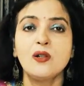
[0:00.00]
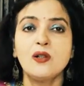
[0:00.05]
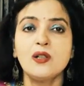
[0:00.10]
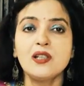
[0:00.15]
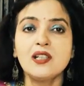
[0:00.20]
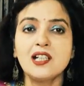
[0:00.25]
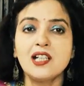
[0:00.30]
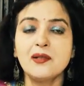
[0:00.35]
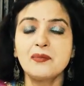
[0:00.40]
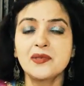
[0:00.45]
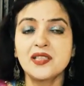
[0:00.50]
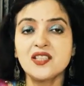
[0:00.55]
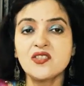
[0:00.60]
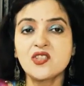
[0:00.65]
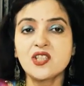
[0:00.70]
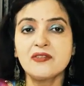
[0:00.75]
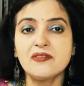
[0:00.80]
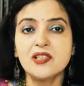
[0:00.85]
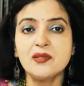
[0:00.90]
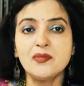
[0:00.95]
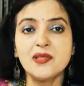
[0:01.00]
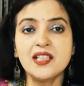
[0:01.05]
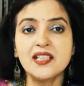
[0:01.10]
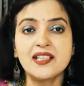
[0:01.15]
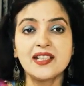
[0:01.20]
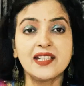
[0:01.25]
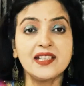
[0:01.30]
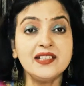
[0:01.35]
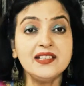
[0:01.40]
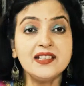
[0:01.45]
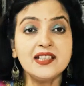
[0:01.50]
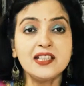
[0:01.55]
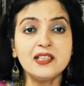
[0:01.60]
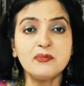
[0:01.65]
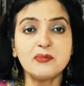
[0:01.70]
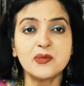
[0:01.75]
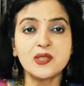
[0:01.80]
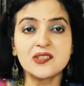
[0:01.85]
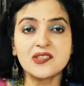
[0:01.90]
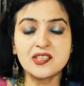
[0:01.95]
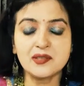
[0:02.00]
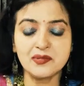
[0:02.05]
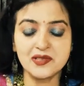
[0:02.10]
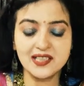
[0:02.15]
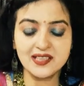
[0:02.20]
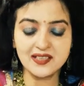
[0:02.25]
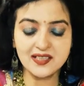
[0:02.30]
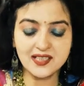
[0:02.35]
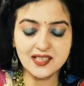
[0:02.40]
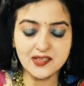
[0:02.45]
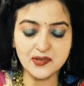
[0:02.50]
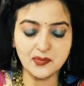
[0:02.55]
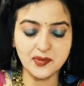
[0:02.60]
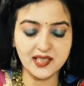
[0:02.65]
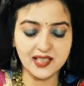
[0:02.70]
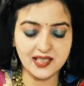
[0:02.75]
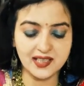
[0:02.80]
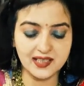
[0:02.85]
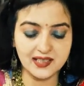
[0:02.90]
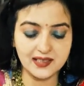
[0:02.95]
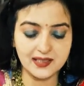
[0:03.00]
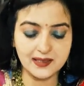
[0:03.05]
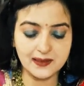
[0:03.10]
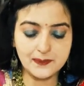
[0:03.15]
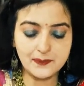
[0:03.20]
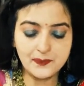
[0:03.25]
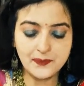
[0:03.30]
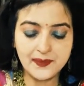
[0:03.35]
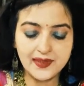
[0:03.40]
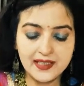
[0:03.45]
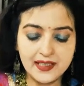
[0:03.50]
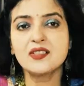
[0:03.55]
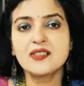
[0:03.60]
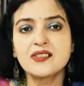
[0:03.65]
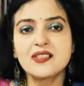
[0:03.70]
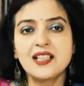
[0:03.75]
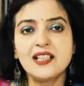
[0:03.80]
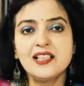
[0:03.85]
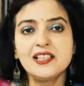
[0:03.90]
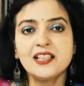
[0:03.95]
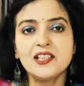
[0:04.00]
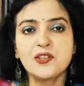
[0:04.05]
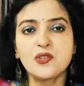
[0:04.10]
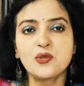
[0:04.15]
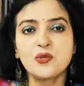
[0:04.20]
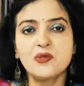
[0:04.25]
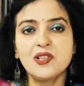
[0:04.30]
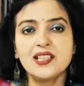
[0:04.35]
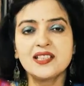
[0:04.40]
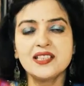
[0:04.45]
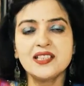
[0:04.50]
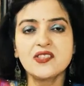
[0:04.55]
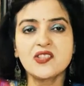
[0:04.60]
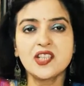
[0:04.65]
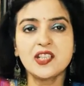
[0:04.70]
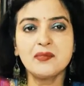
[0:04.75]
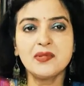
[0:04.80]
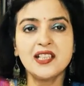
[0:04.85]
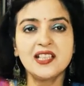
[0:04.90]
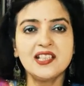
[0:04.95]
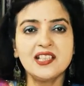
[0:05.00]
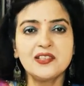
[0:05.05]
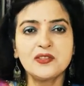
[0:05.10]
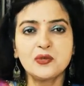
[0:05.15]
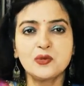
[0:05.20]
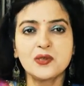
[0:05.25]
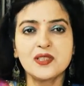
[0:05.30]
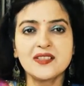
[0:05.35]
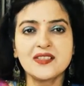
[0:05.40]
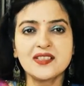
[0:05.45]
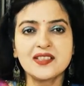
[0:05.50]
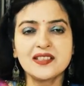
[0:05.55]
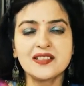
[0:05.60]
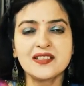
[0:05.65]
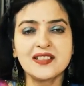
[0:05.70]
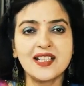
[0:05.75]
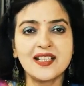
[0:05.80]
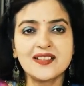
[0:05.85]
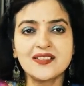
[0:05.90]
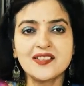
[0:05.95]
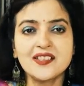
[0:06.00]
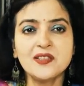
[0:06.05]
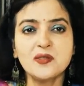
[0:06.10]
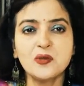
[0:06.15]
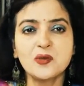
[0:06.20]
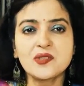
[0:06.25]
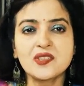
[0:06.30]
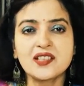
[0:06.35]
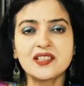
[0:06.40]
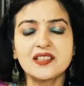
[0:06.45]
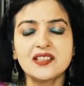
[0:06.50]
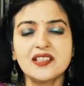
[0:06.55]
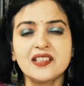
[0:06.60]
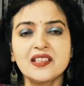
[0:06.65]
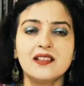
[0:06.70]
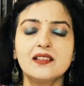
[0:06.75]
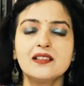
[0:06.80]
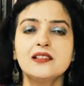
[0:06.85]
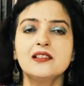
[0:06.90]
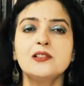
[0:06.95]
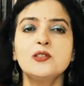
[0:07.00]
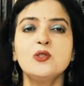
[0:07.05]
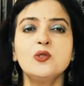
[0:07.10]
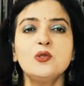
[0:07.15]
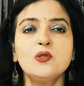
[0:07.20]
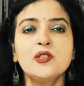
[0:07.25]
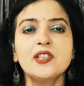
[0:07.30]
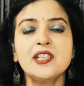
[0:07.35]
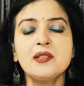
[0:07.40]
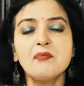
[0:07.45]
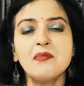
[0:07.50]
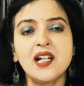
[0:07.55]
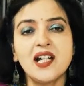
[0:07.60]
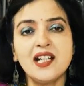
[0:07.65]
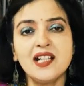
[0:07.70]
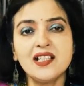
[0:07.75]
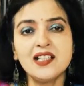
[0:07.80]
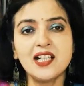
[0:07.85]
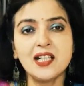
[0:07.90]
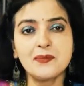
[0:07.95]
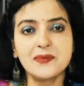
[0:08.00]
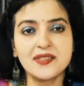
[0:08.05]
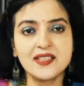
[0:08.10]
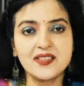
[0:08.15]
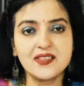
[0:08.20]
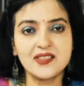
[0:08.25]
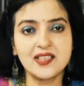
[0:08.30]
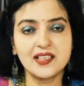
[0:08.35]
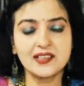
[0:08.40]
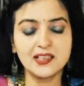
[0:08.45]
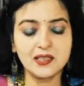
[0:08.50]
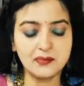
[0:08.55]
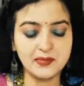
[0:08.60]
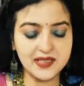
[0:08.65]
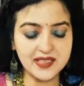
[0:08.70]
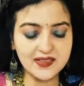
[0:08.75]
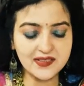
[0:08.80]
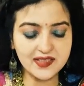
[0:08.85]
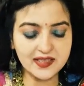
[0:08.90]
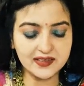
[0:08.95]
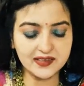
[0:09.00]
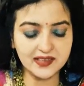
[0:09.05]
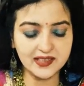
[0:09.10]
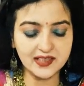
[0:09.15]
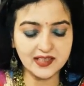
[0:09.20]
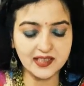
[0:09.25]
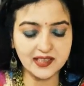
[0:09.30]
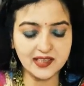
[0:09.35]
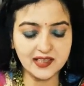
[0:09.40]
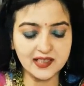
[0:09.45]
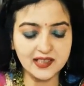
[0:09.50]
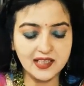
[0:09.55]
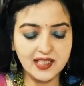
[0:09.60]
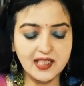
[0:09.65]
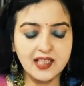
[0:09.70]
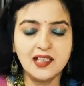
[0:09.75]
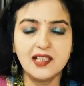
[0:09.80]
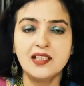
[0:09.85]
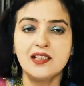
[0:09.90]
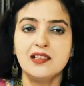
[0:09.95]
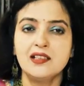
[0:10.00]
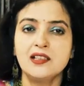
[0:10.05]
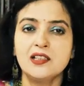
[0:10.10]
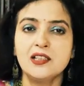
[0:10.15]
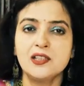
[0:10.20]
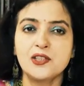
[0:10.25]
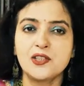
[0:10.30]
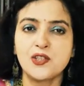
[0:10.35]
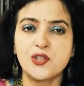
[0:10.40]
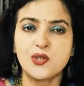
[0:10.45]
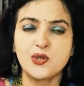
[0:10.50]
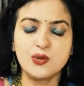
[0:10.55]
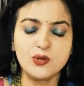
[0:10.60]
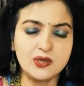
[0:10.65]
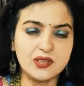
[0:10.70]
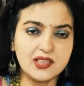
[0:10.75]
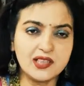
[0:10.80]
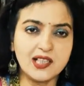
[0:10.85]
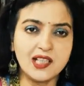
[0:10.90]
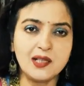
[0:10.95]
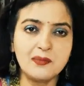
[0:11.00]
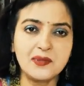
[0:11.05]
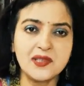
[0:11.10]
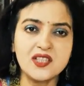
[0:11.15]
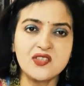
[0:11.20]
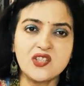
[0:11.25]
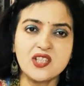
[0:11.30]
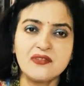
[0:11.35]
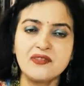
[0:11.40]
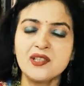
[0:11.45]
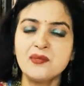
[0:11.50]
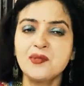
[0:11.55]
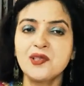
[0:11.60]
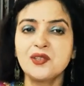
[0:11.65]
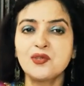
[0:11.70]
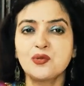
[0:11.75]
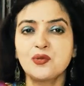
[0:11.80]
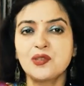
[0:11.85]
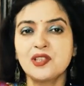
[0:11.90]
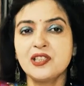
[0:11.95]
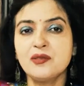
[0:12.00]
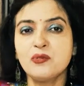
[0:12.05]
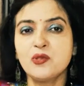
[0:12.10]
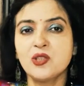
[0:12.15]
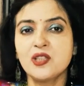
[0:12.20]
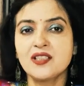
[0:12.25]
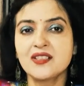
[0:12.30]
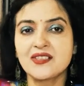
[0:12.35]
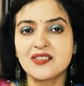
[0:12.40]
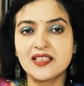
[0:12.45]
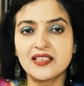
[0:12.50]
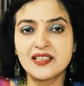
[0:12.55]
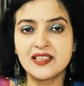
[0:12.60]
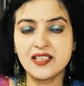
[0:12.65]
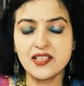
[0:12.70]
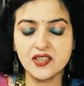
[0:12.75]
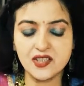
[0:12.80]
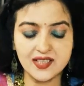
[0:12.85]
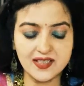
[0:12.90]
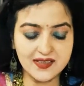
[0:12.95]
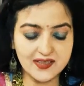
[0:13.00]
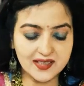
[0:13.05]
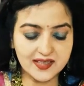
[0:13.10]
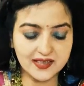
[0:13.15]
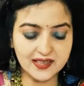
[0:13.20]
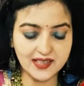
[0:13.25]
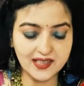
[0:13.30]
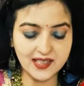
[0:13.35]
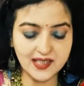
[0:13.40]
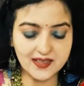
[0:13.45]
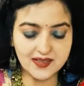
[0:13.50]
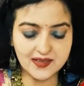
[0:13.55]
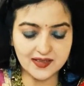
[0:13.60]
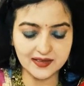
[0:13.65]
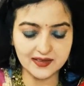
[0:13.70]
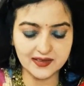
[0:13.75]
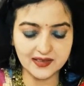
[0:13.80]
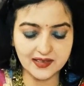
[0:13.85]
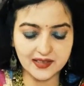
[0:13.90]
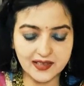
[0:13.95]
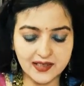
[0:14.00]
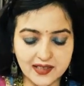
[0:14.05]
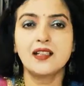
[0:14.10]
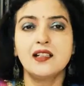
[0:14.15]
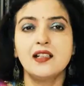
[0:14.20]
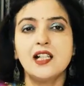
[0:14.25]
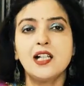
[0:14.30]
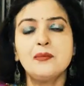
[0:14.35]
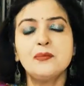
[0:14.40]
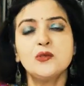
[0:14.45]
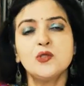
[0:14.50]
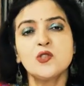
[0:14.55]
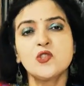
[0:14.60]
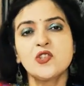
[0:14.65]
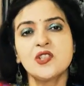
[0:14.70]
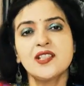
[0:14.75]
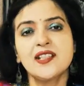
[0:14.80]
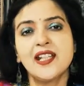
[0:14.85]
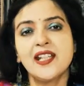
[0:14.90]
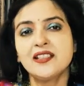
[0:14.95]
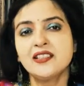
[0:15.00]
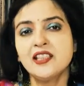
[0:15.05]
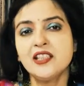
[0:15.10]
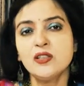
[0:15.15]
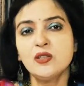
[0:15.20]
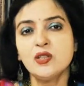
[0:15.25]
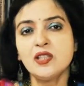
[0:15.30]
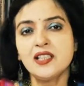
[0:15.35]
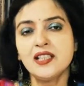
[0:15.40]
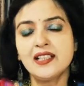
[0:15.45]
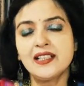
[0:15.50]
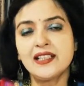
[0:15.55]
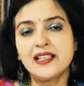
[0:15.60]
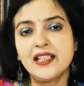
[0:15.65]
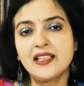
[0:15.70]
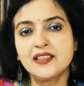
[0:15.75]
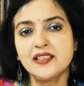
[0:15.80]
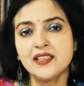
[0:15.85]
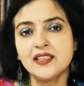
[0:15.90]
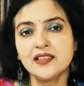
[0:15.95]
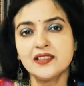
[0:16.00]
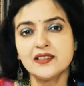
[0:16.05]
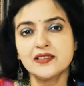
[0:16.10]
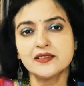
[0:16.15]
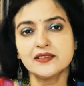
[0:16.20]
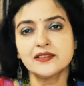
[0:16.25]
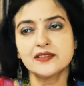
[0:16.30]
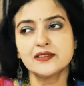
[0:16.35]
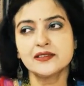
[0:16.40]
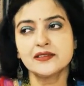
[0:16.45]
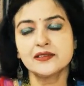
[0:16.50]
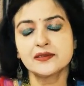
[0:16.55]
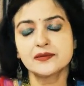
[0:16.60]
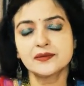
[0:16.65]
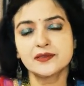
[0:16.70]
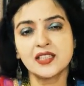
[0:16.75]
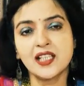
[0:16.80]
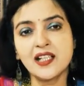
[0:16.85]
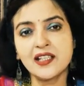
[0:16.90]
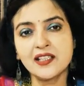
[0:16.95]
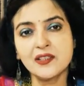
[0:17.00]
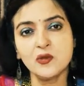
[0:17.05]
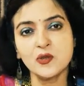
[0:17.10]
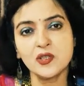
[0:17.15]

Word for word: और आपके जीवन में नई नई पॉसिबिलिटीज़ भी आएंगी साल के शुरुआती छः महीने थोड़े से टैक्सिंग हो सकते हैं लोगों की मांग आपसे ज़्यादा बढ़ सकती है शुक्र आपके जीवन में थोड़ी बहुत संघर्ष की स्थिति ला सकता है आप कुछ नैतिक और अनैतिक कार्यों